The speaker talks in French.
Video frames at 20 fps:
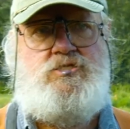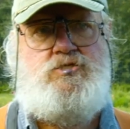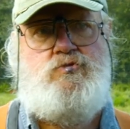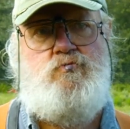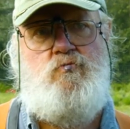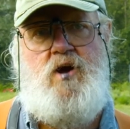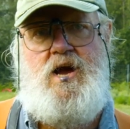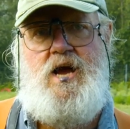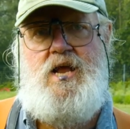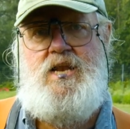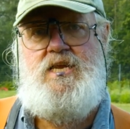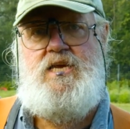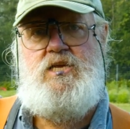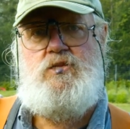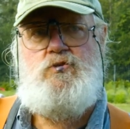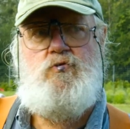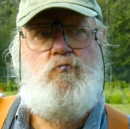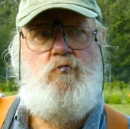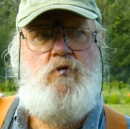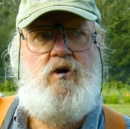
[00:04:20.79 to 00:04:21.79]
Soit les
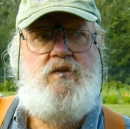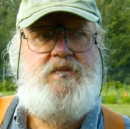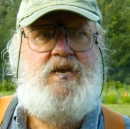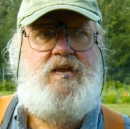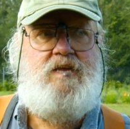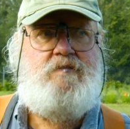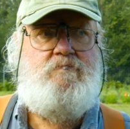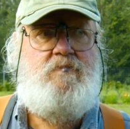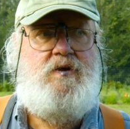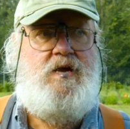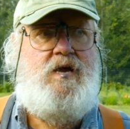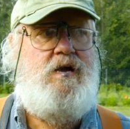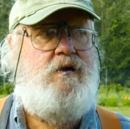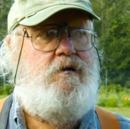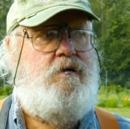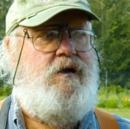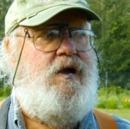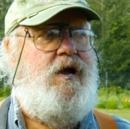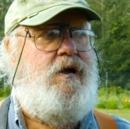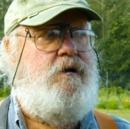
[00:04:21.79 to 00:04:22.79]
trois traitements